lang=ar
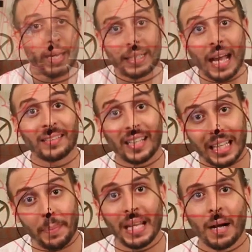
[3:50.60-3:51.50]
الكارثه
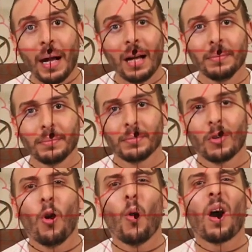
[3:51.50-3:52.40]
الكبيره بقى
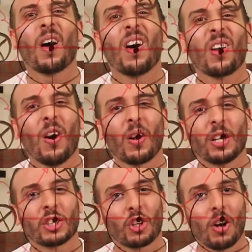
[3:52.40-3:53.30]
هو
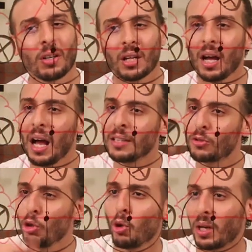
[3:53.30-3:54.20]
قرار اشراك
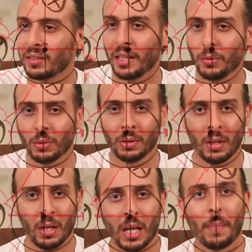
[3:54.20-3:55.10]
انطونيو كاسانو
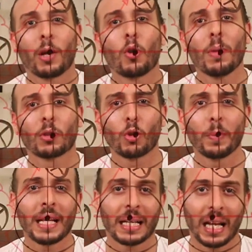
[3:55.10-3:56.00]
لما يكون مطرود
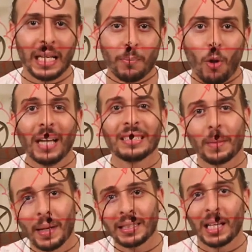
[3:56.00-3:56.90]
منك لعيب وعايز
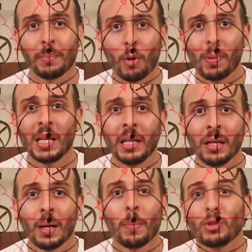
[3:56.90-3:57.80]
تبدل اموبيلي
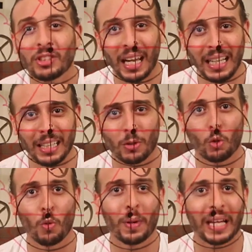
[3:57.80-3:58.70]
مستحيل
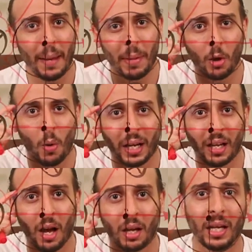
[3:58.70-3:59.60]
تكون بكامل قواك
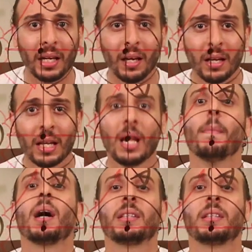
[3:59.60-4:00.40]
العقليه لما